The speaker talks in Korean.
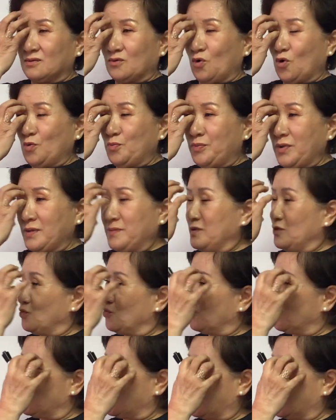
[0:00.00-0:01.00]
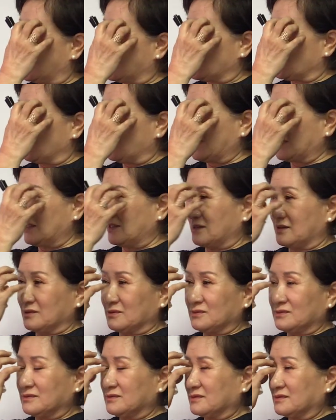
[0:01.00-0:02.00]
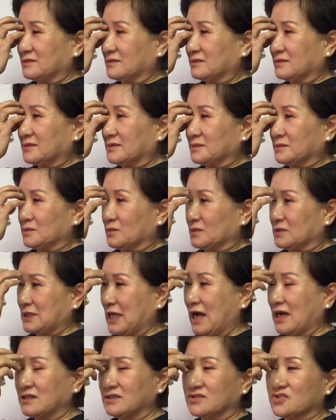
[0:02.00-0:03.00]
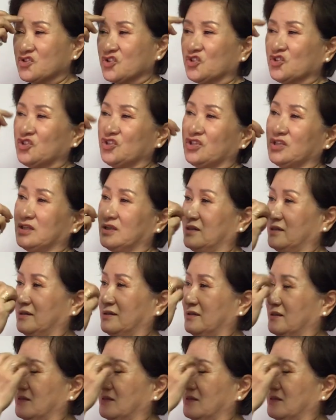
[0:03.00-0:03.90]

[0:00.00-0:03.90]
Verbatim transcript: 올빼미 눈을 해가지고 왔더라고. 다크서클이.